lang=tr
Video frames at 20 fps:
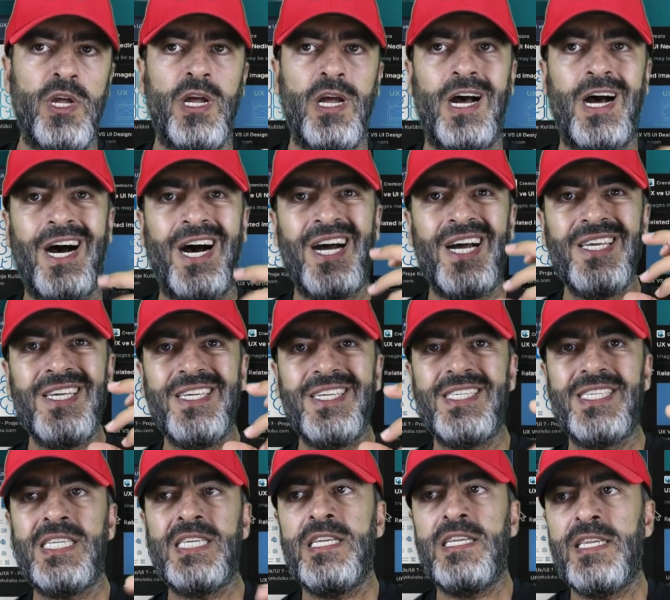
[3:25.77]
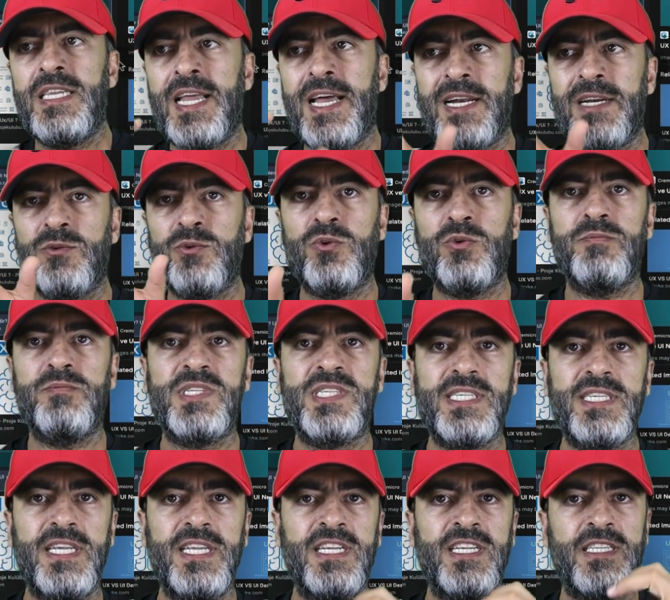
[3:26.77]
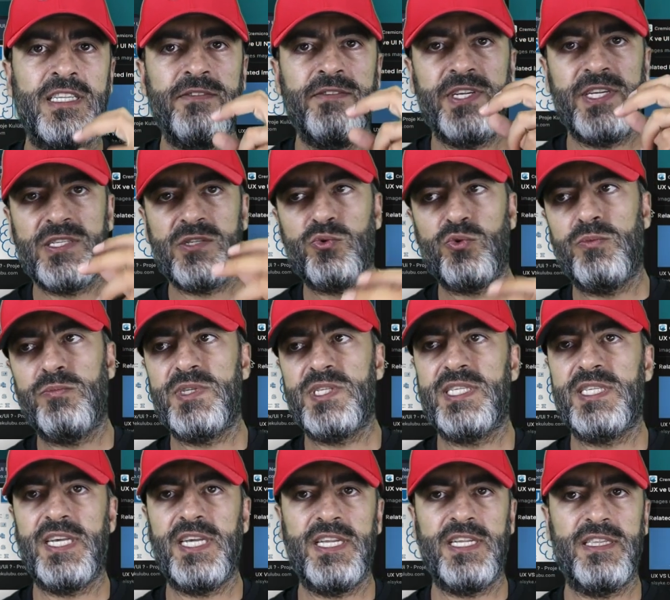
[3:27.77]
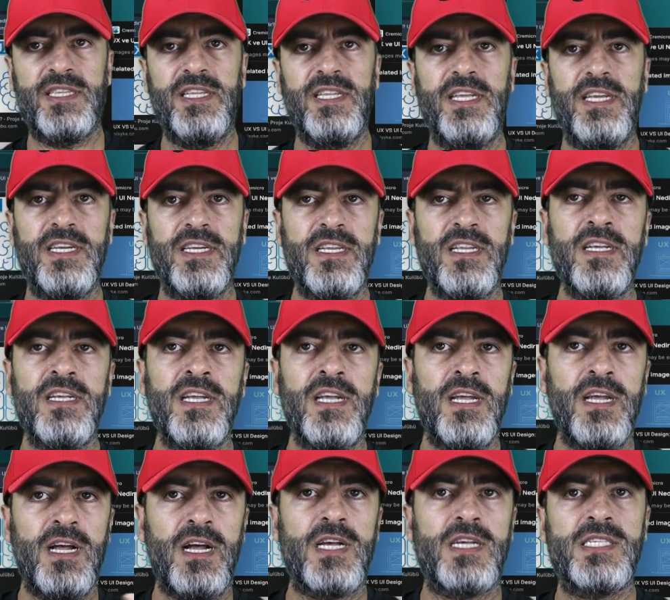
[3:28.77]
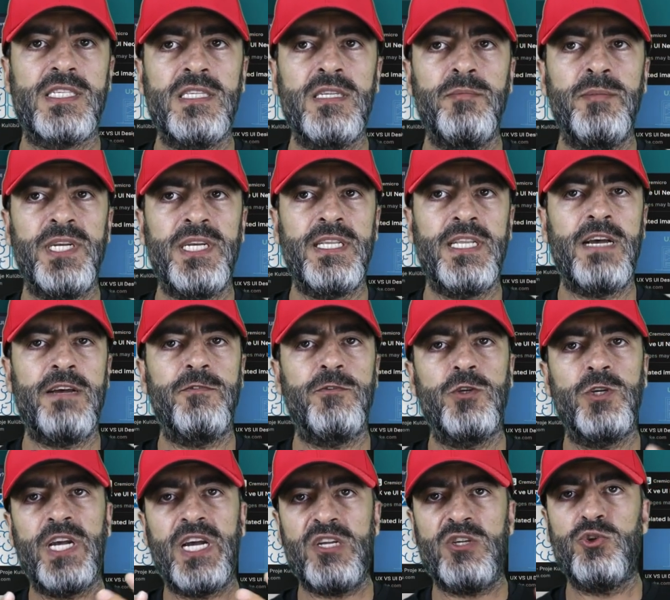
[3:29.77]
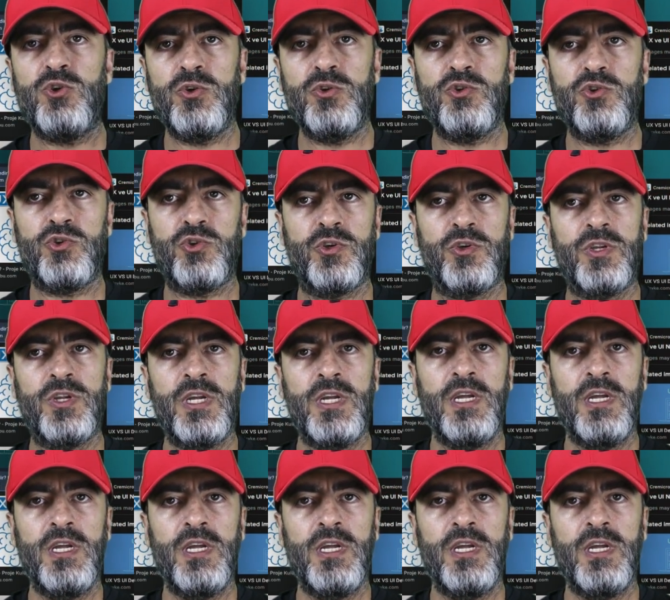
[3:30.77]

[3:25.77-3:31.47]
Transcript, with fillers: Hangisinin nerede olması gerektiği ve nasıl olması gerektiği ile ilgili aslında bilgiler veriyor. Yani şöyle düşünün.